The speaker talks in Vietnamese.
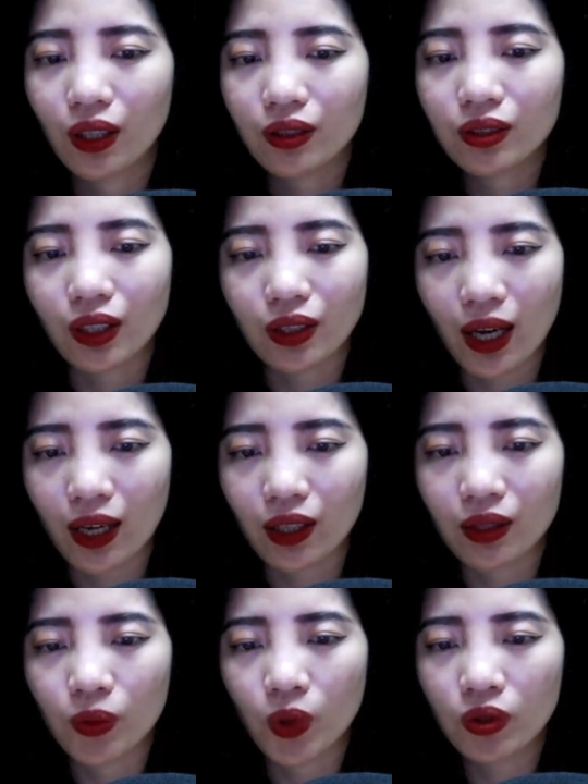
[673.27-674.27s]
Nhật Hạ
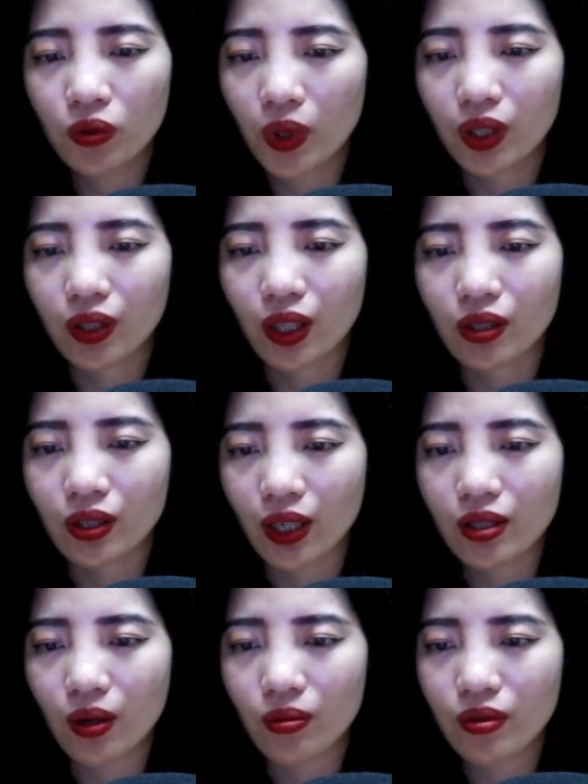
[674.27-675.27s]
lại muốn Uyển Đình nhanh
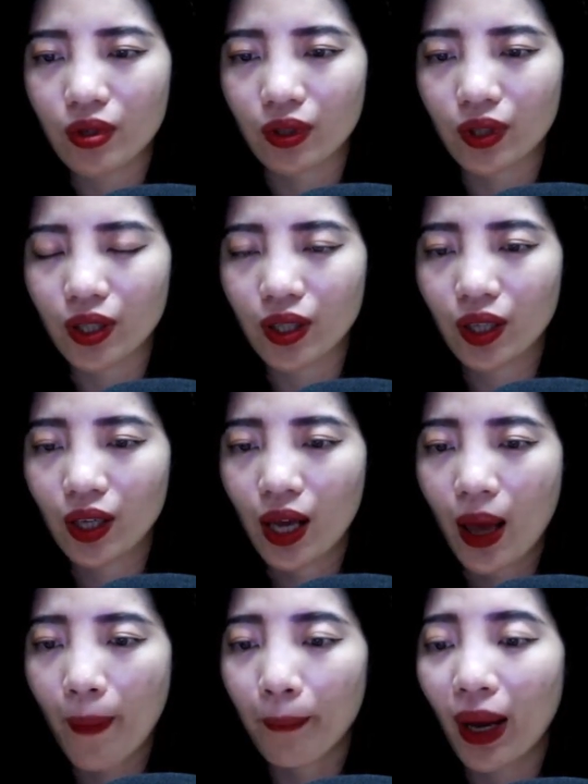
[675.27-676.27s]
chóng rời đi.
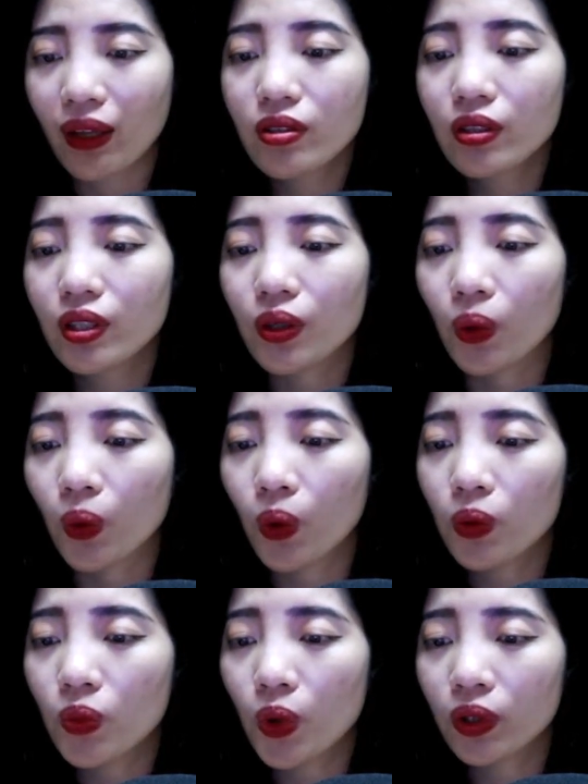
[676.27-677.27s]
Mà những điều cô
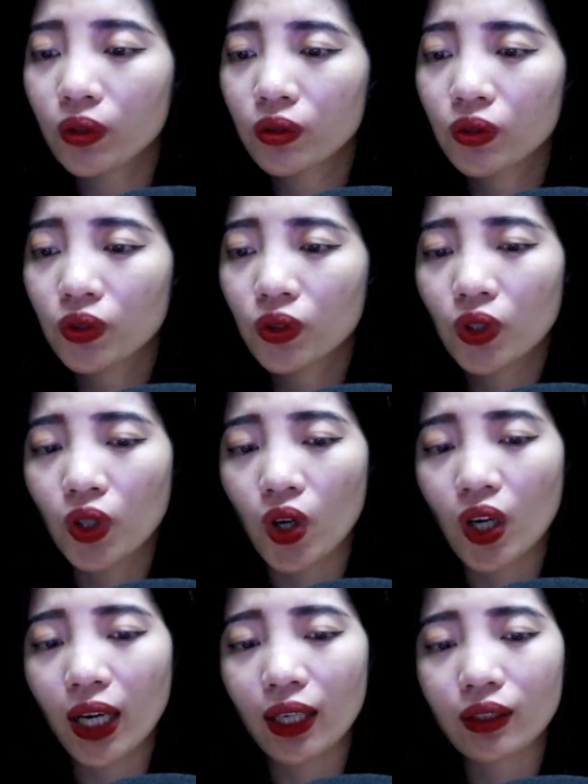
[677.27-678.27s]
muốn khó
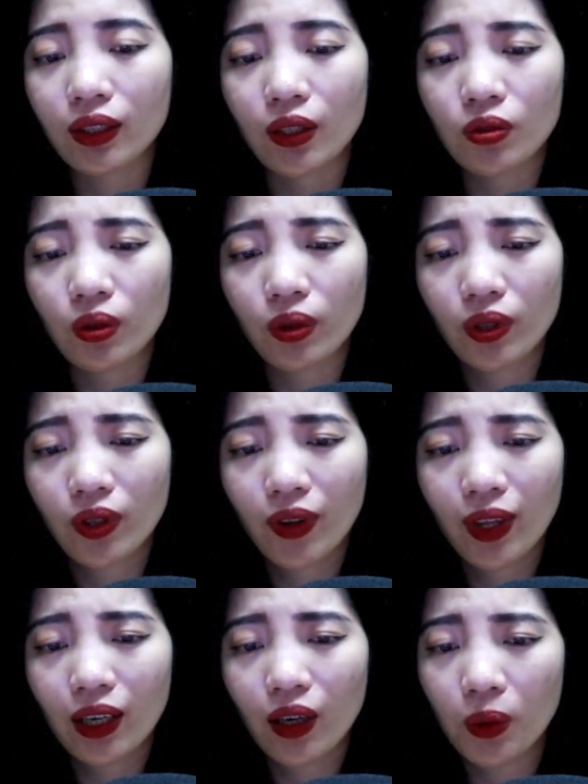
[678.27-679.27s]
khăn đến nỗi
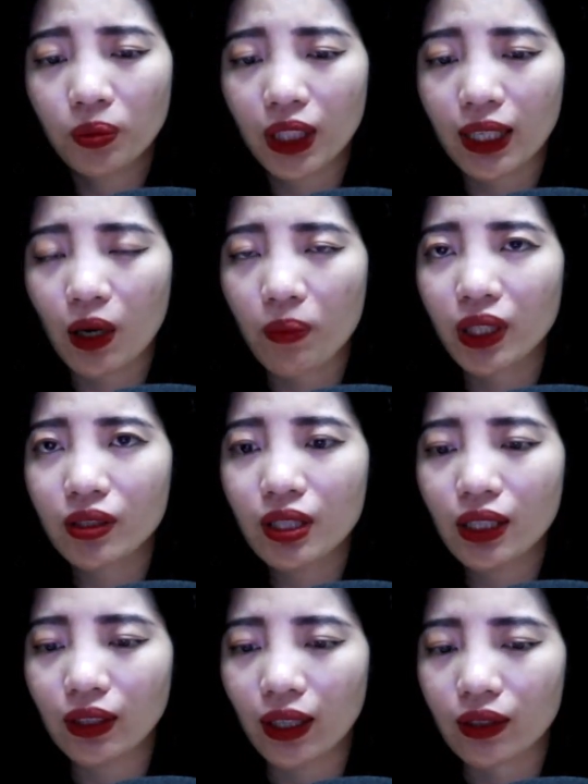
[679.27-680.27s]
không thể nào bật ra
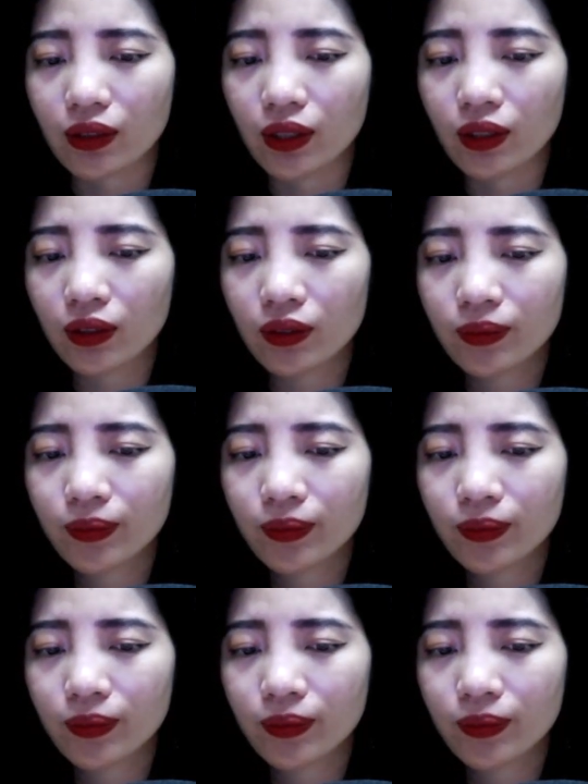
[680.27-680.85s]
thành tiếng.